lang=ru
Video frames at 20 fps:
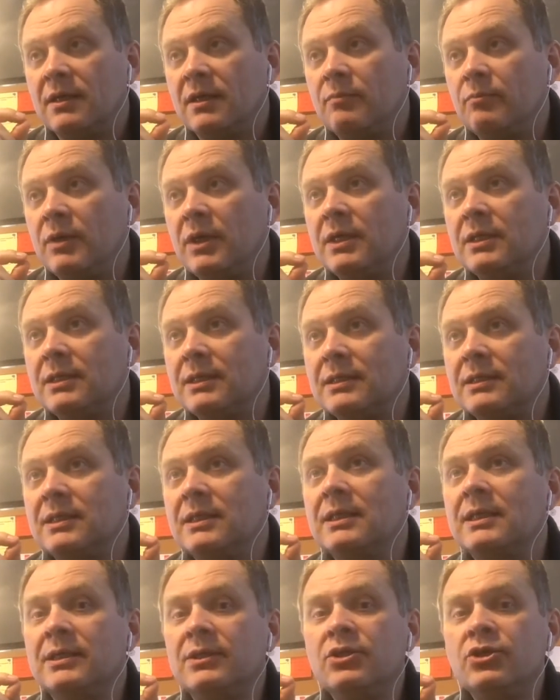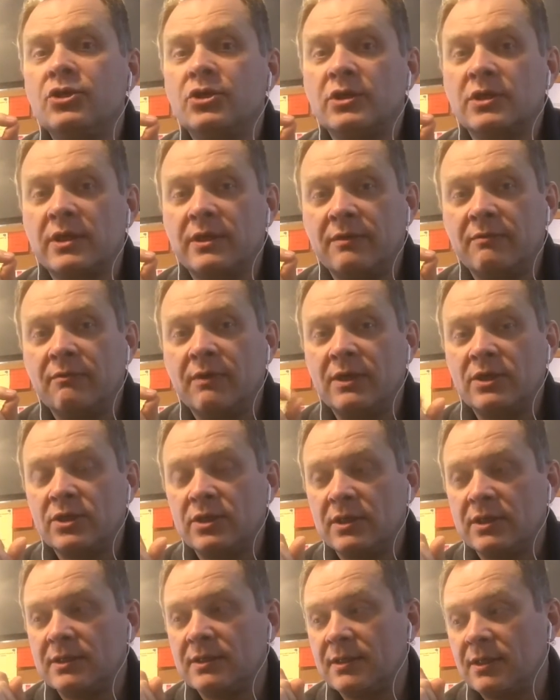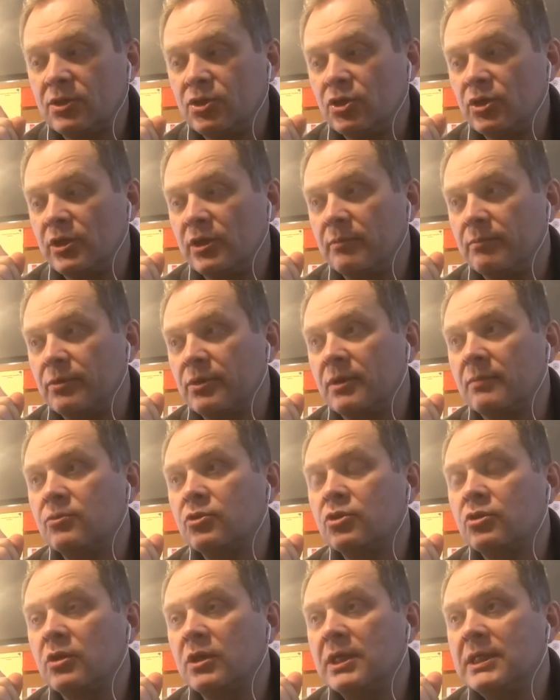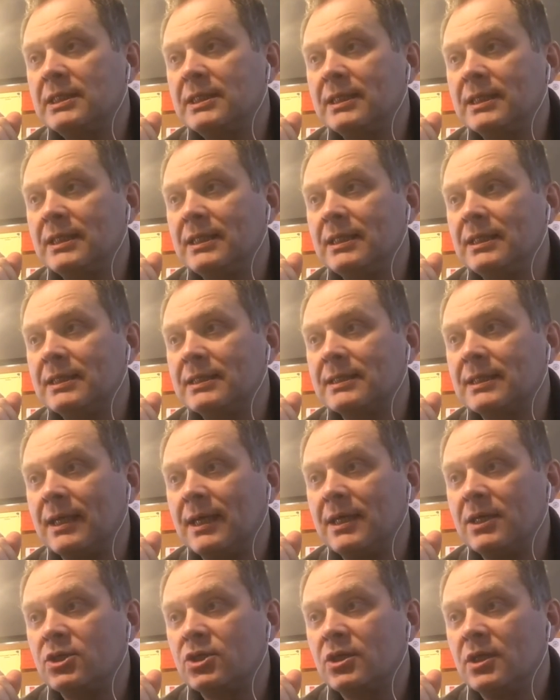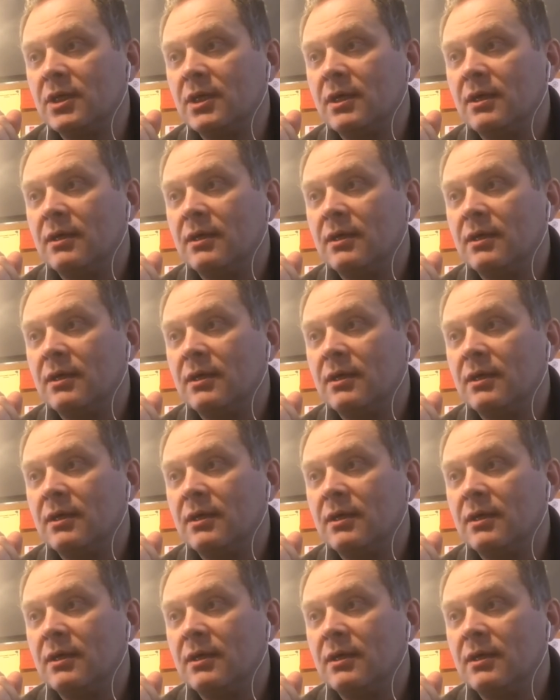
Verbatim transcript: имеет технически важное значение, потому что если ты не знаешь,